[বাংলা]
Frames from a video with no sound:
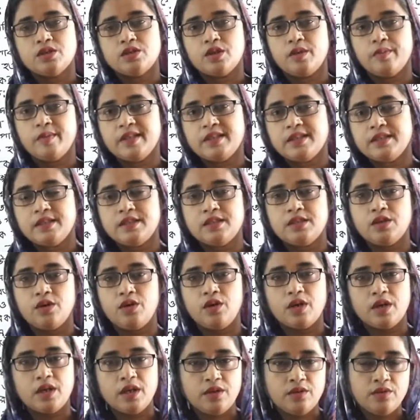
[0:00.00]
সমাজের যে
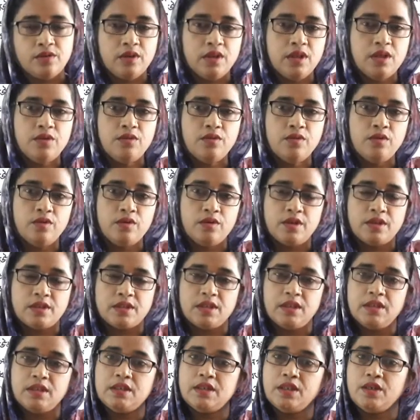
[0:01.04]
অন্যান্য দিকগুলো
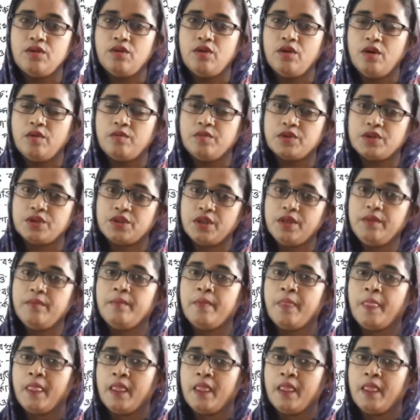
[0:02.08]
রয়েছে সেগুলো অবশ্যই